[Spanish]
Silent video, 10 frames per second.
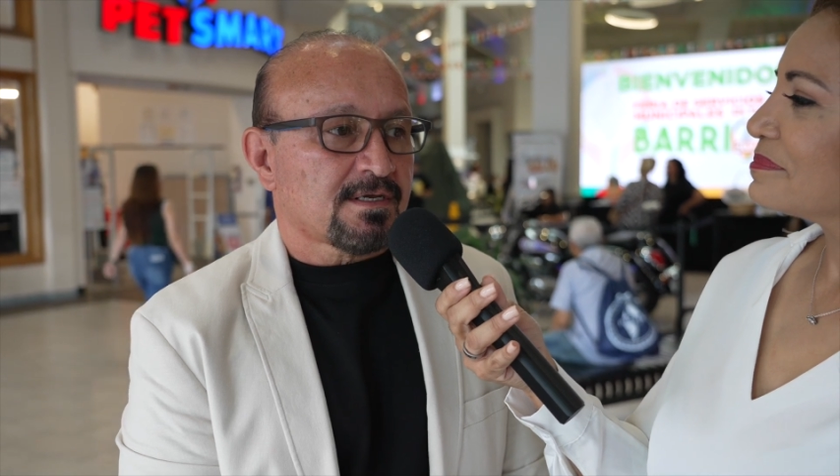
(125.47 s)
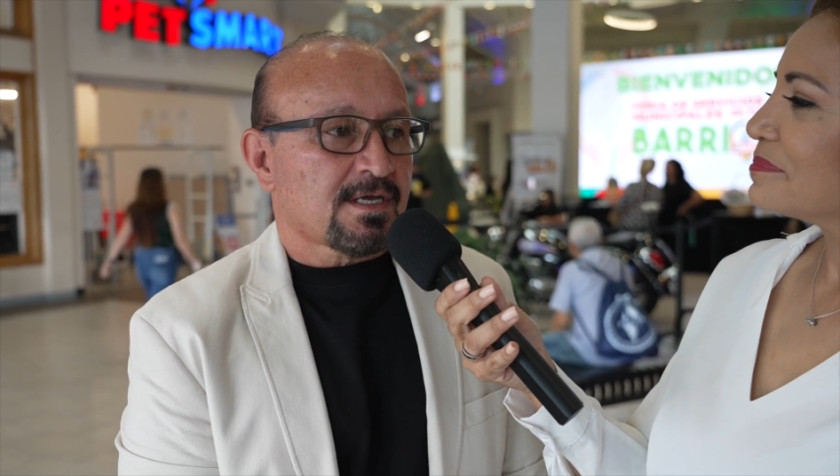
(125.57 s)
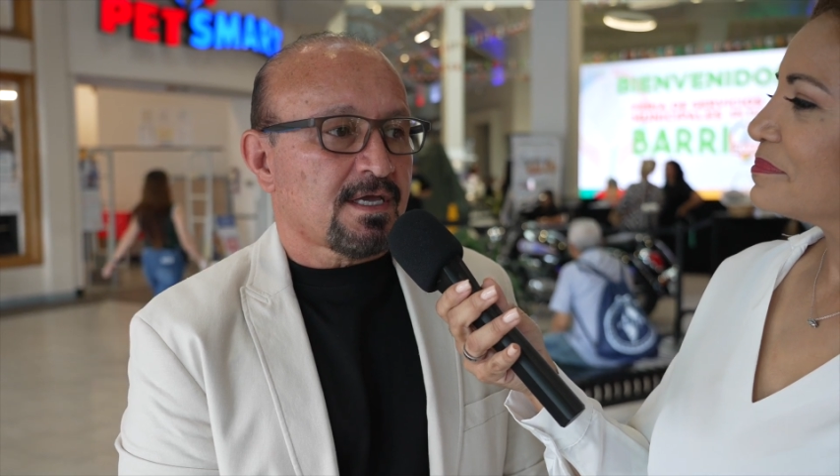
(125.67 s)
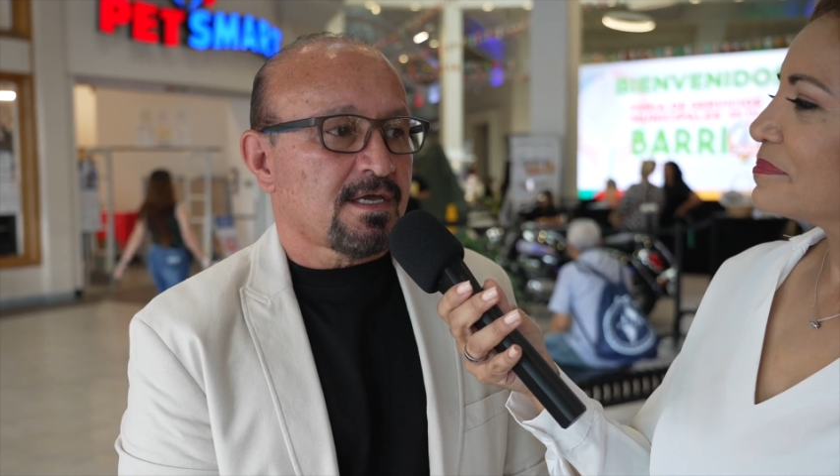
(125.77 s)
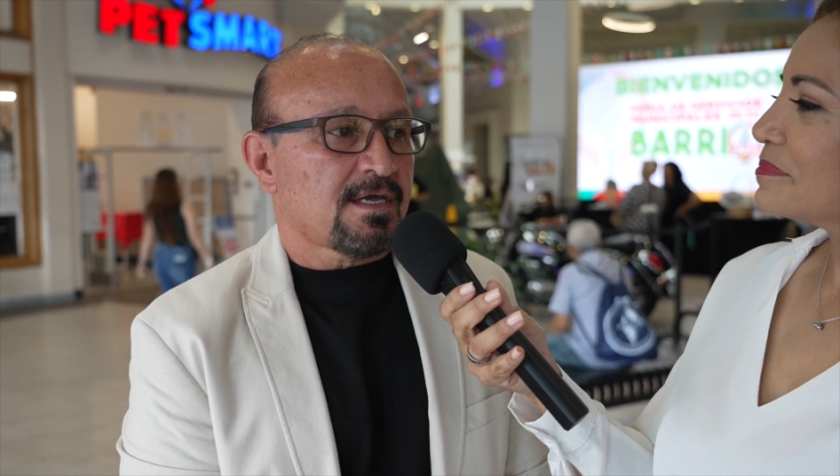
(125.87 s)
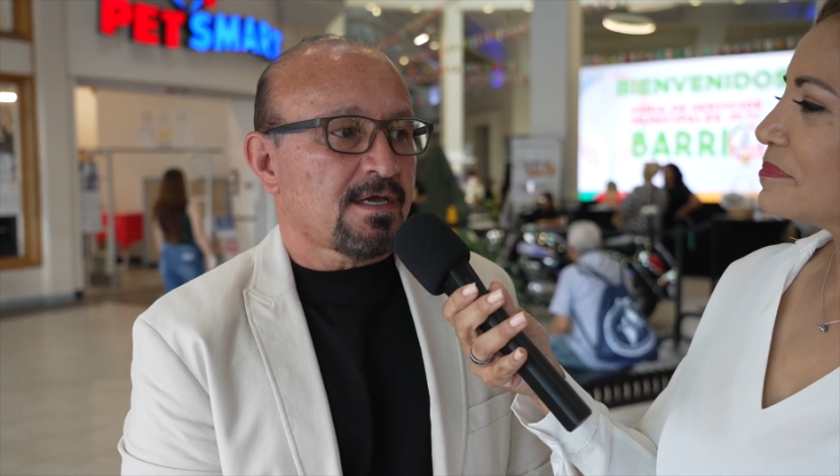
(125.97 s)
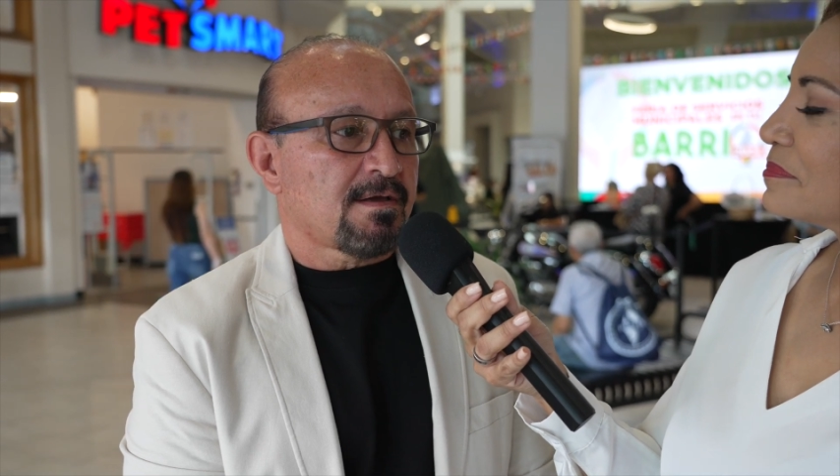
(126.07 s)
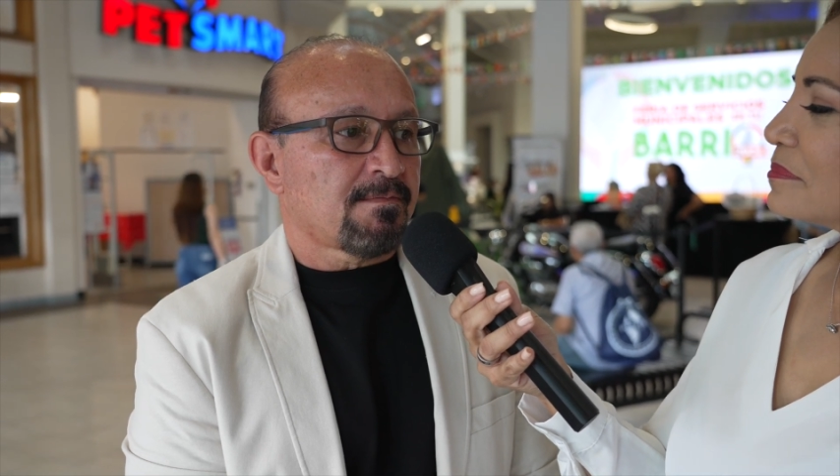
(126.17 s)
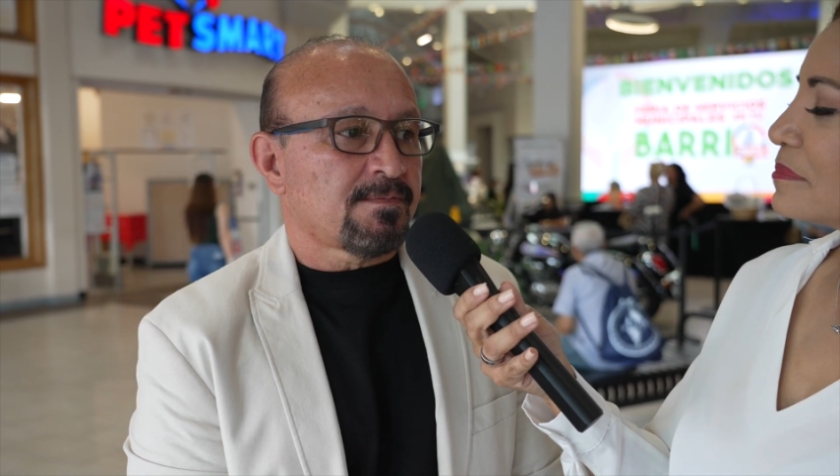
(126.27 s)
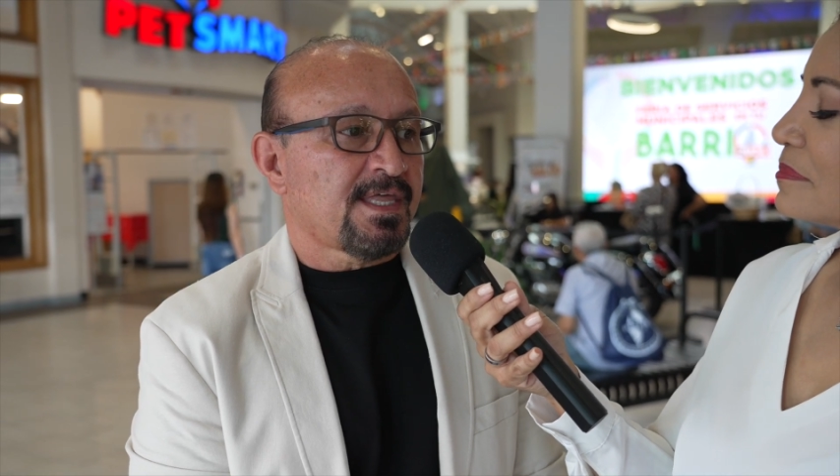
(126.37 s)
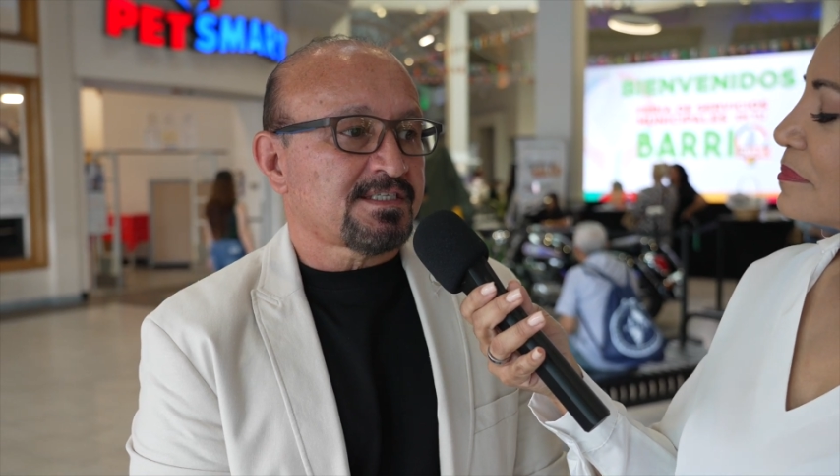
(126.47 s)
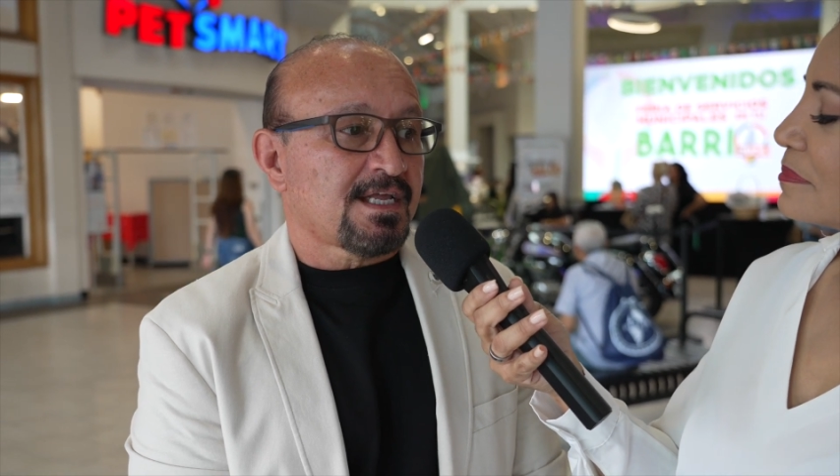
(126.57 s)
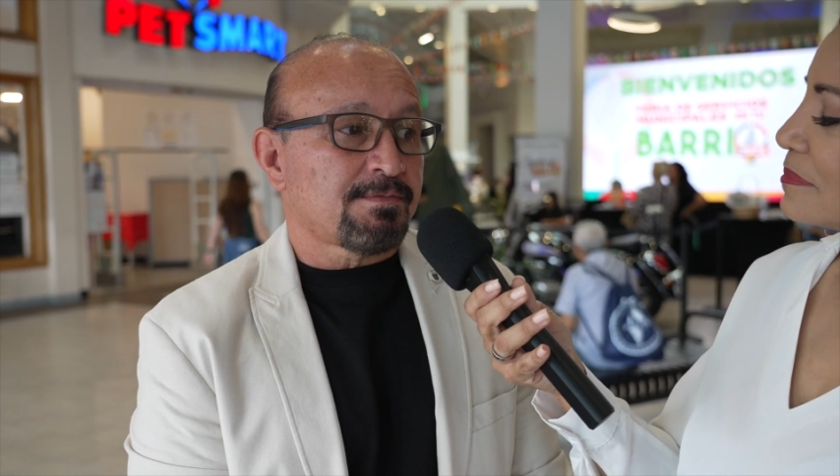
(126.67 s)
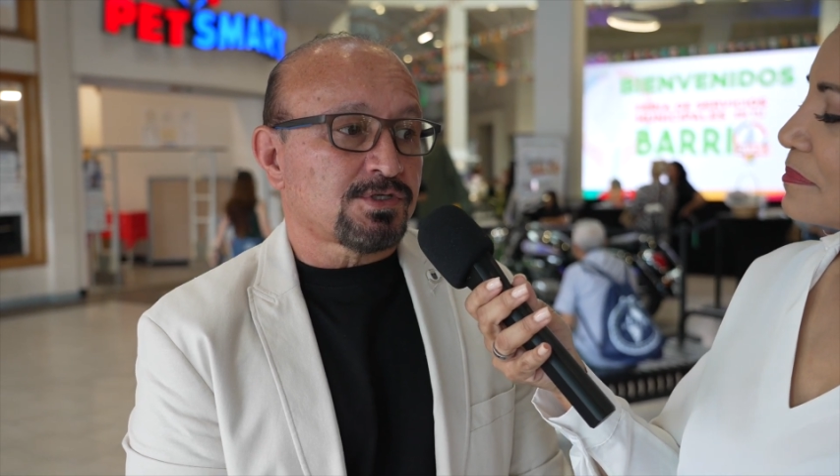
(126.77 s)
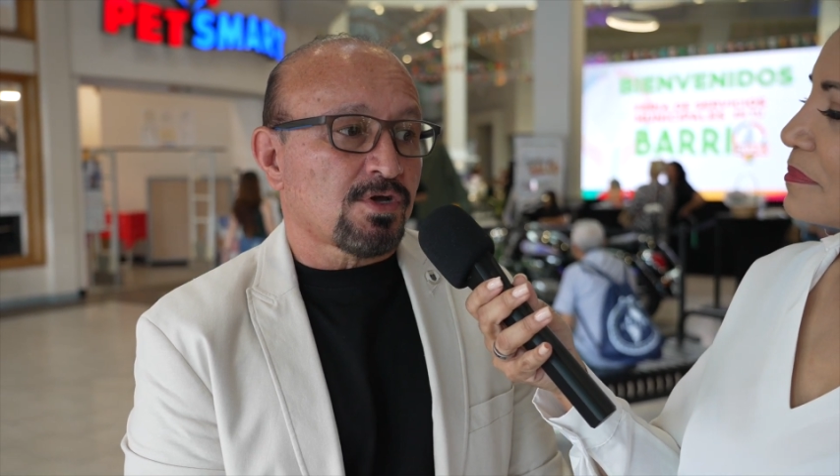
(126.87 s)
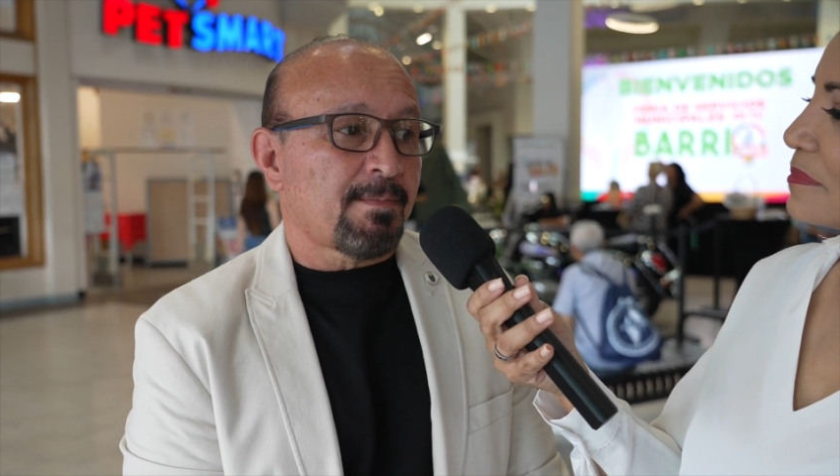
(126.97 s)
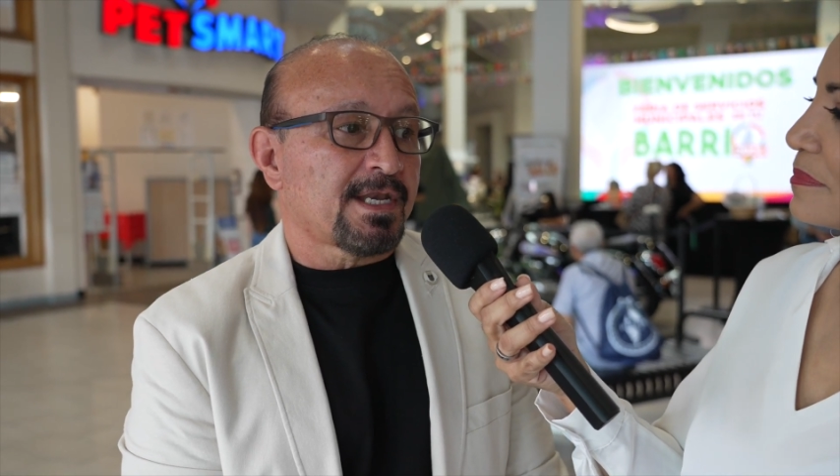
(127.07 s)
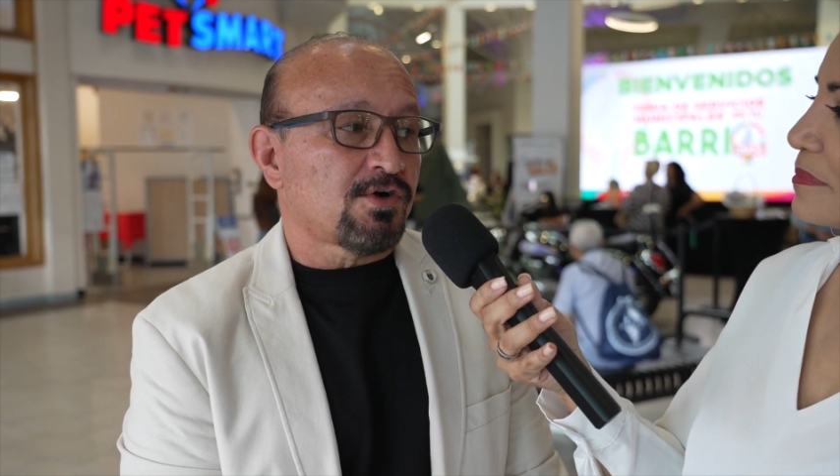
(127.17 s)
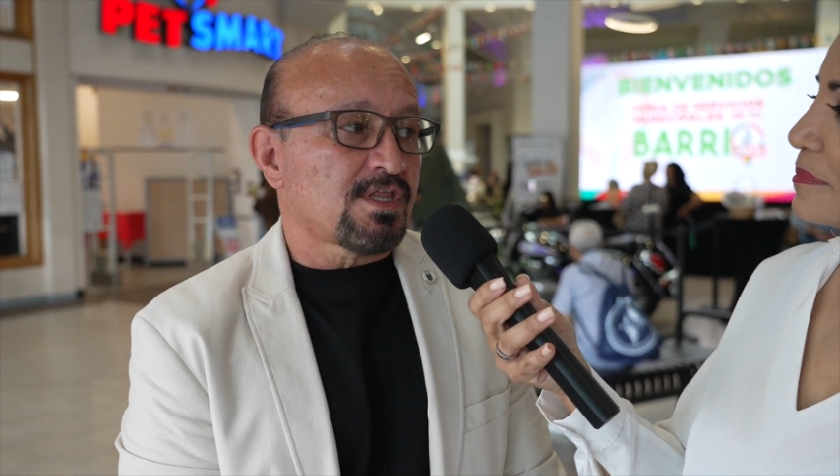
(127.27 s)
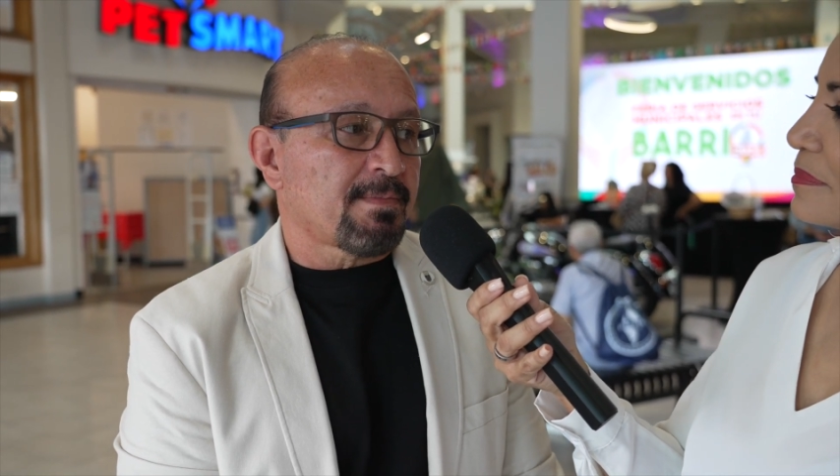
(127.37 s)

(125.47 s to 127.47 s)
que dan servicio a manejo de